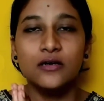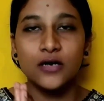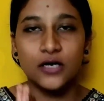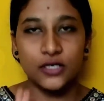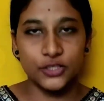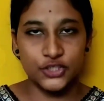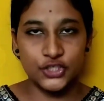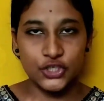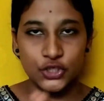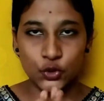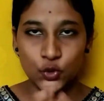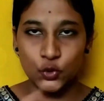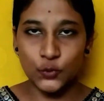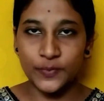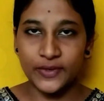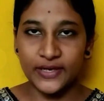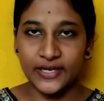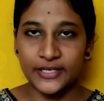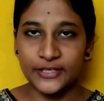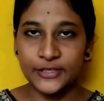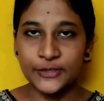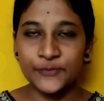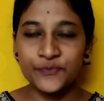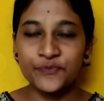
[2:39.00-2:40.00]
अच्छी हो
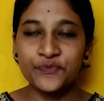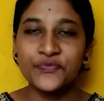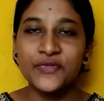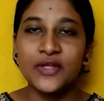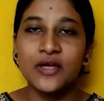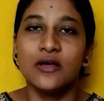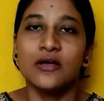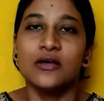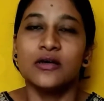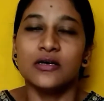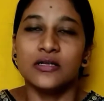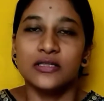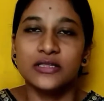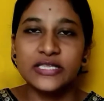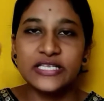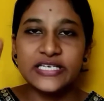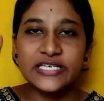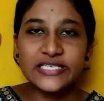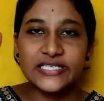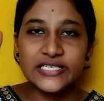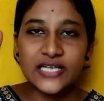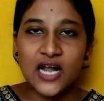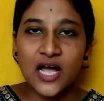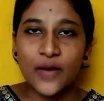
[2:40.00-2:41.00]
पाएगी
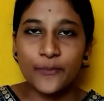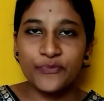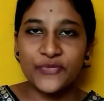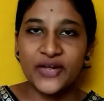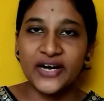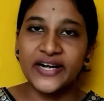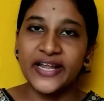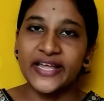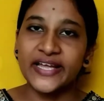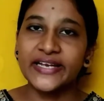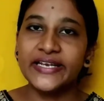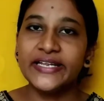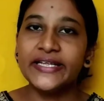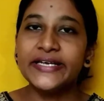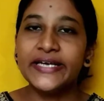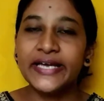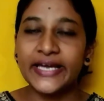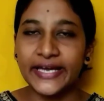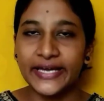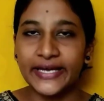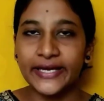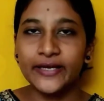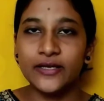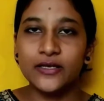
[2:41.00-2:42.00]
तीसरा अपना टेक्निक
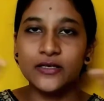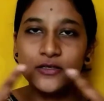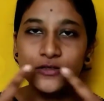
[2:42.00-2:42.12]
है